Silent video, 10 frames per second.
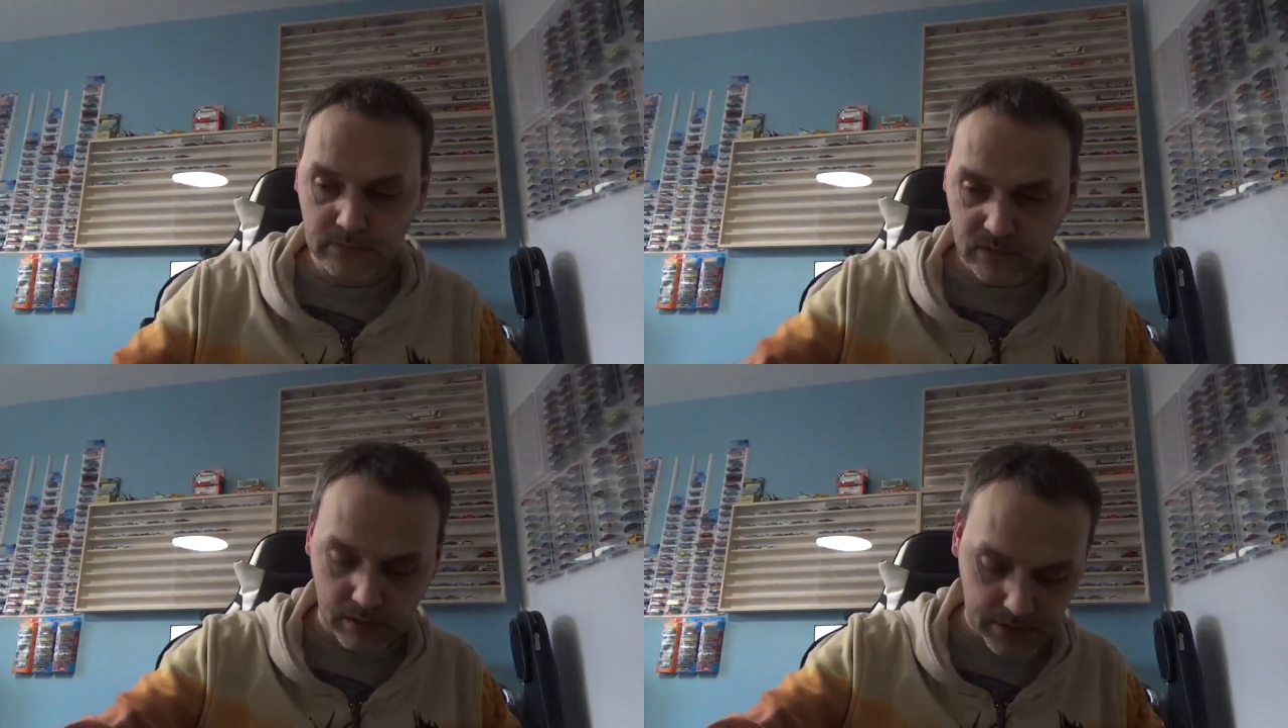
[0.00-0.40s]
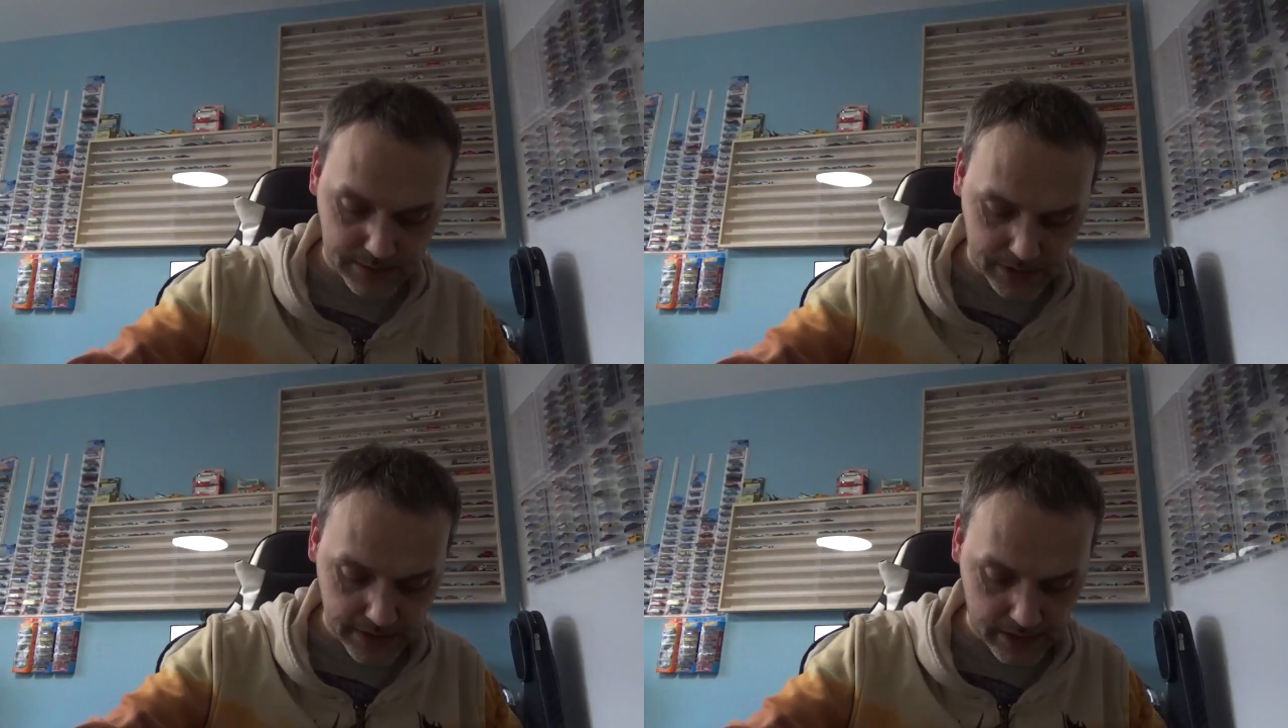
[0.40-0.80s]
Habe ich
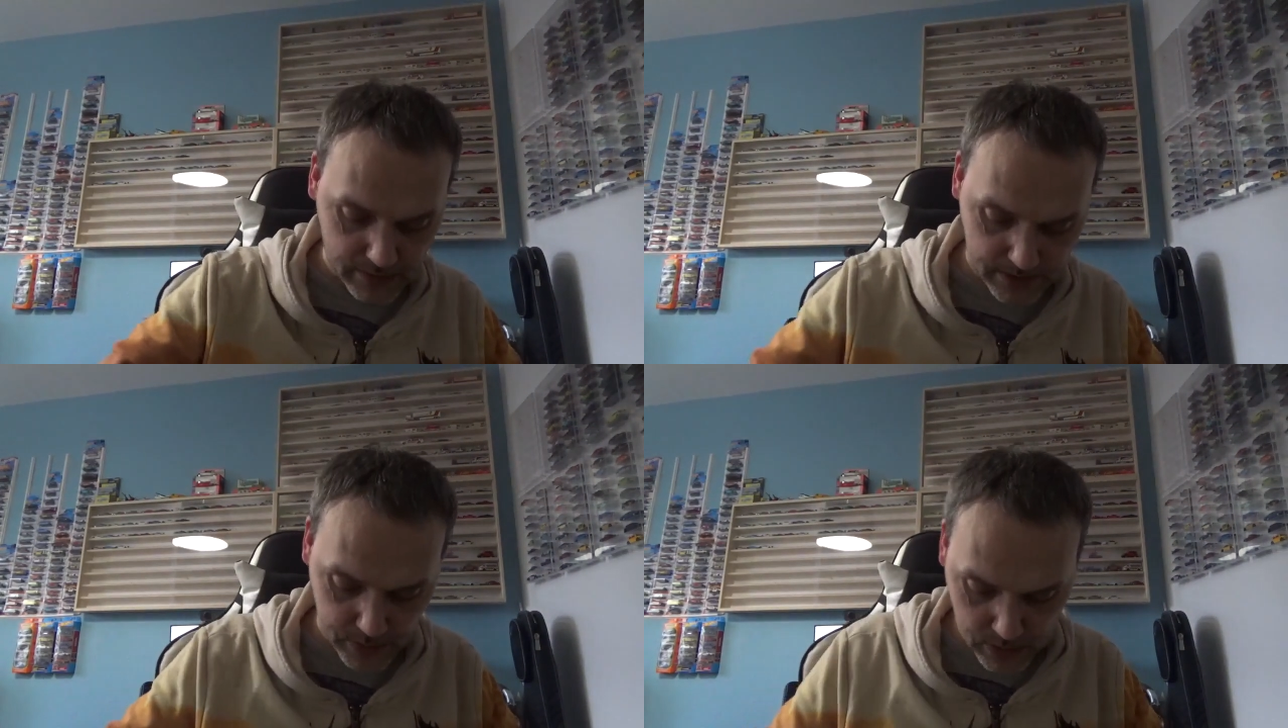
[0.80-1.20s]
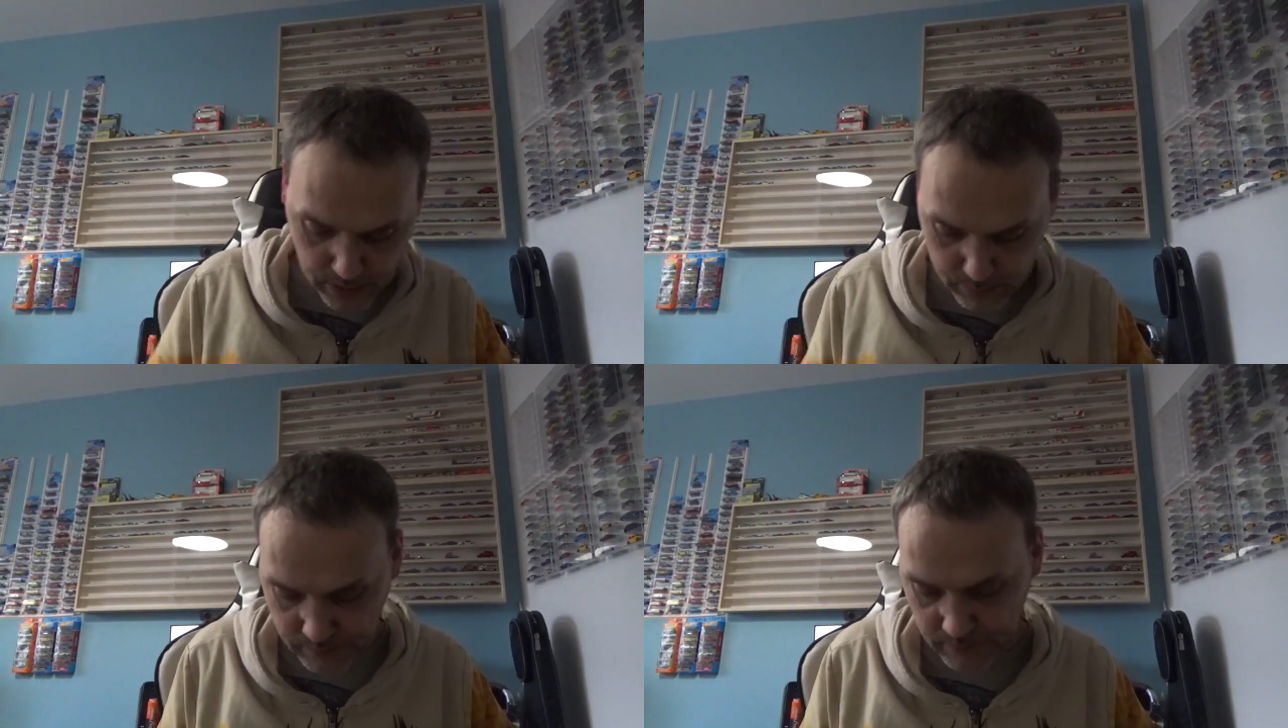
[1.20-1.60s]
von Hermes
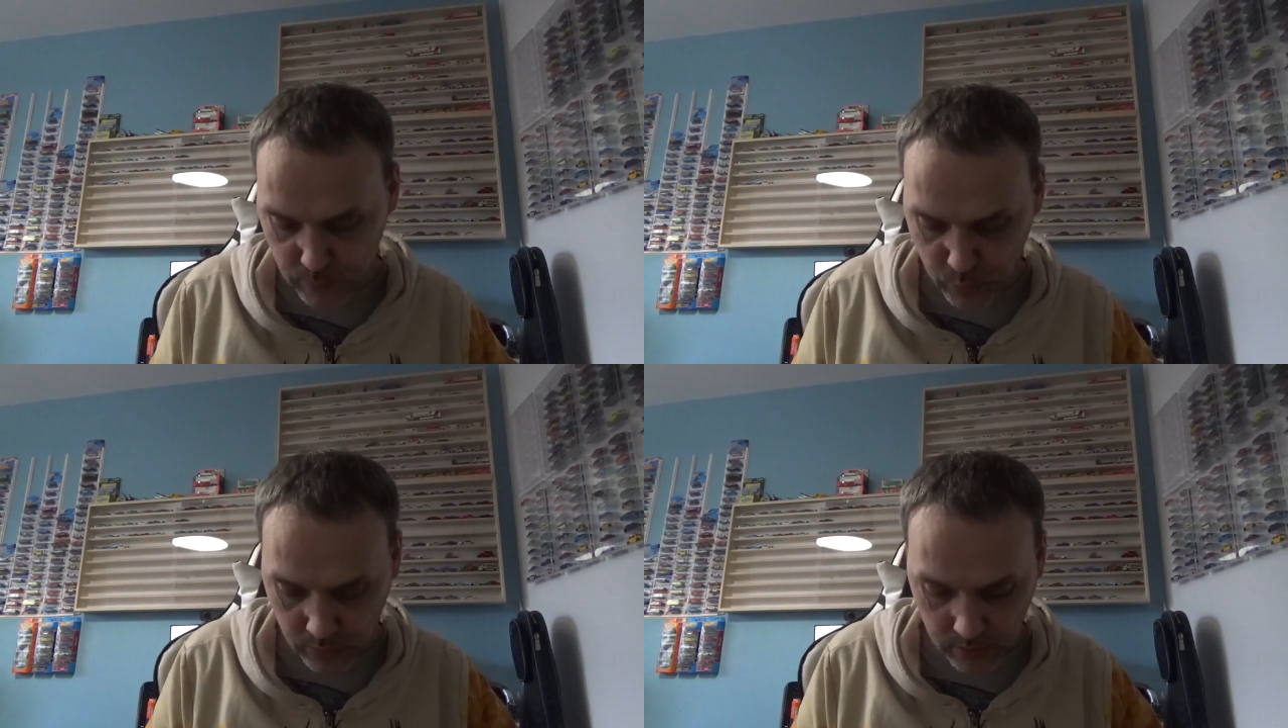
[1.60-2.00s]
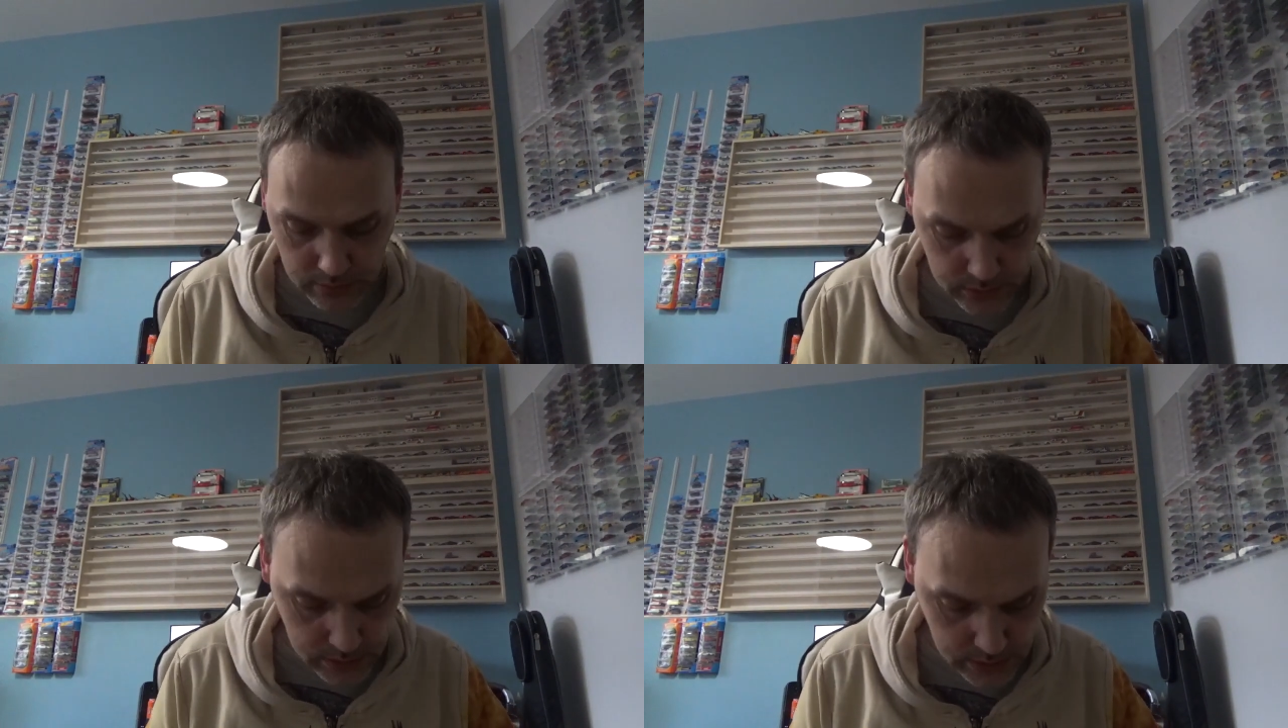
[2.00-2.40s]
bekommen. Jo,
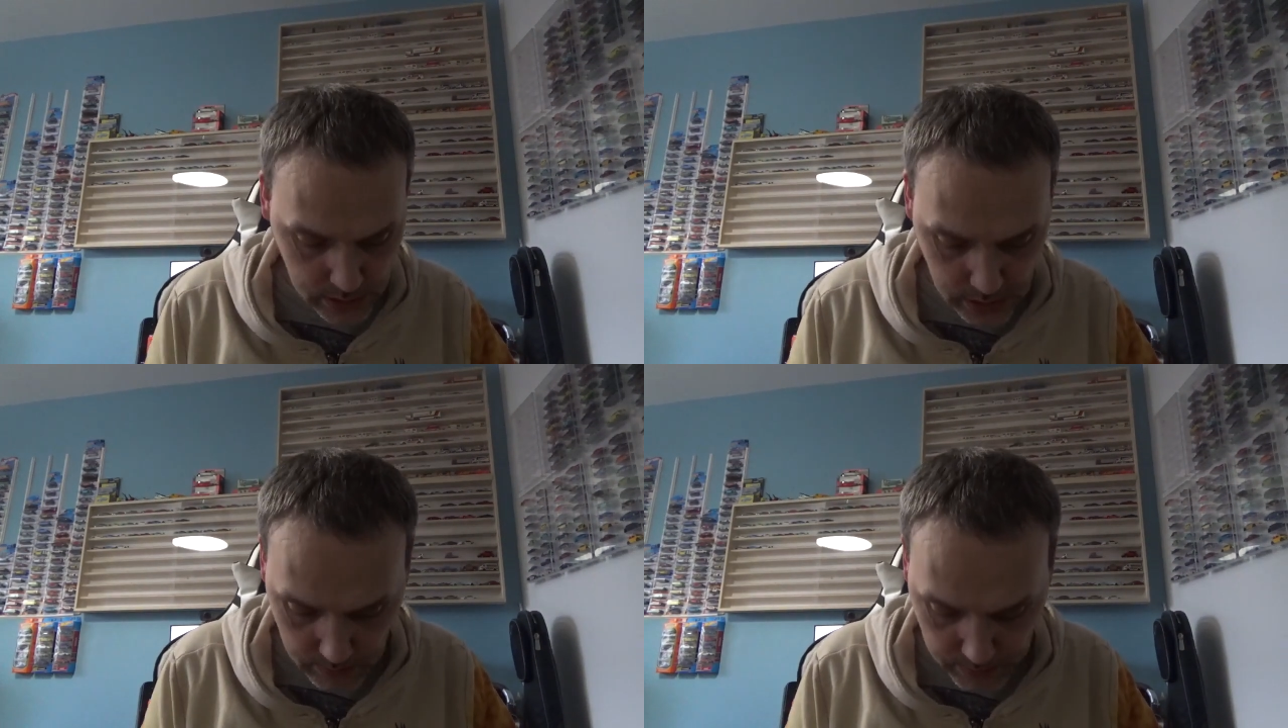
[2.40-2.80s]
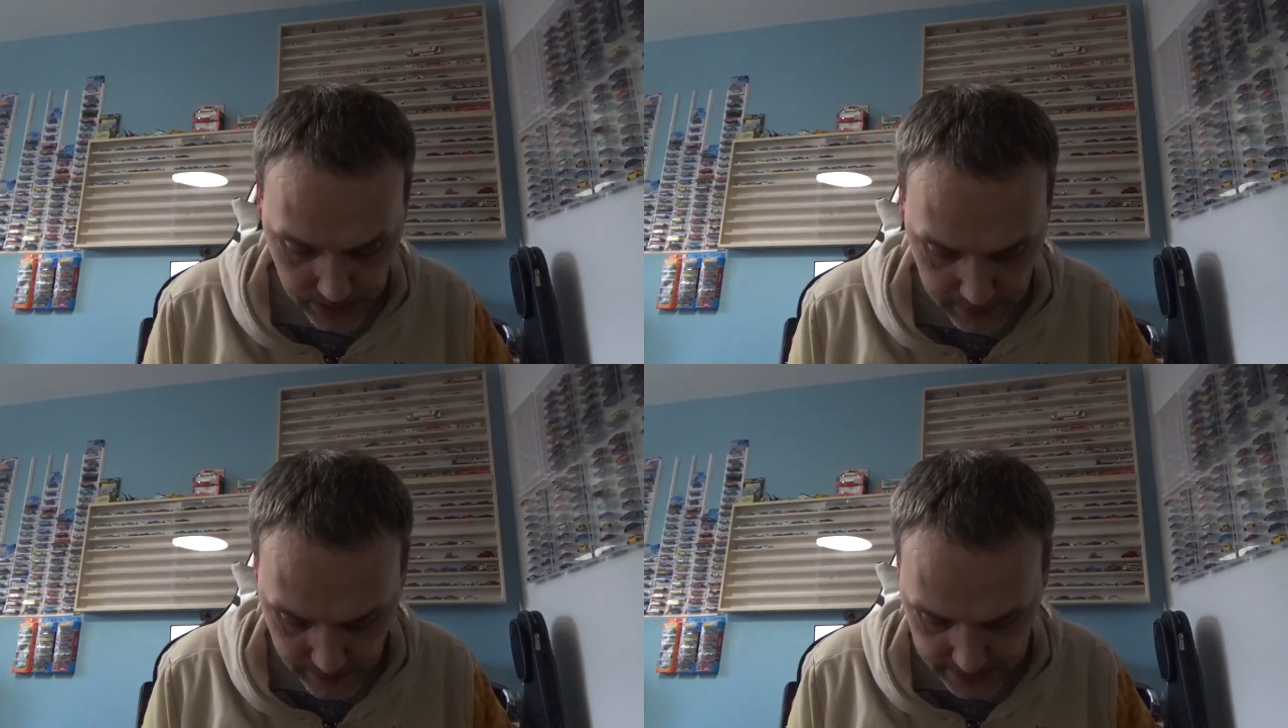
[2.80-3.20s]

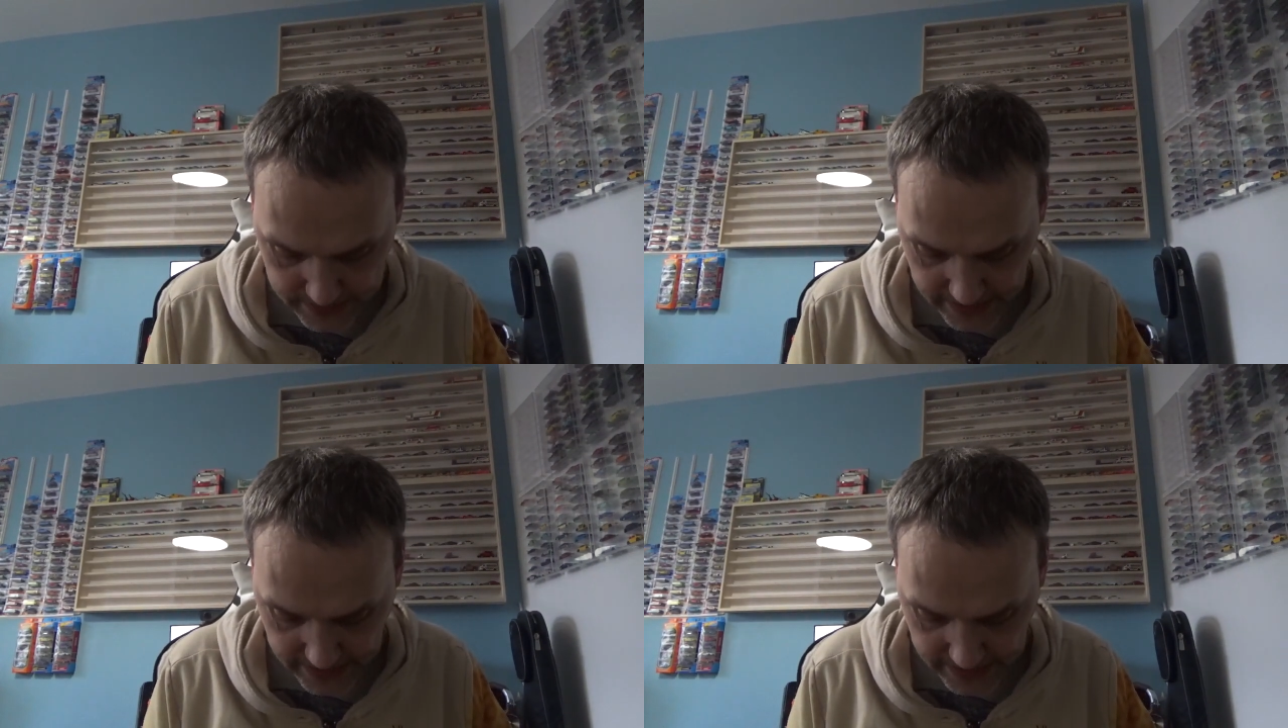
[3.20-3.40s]
packen wir das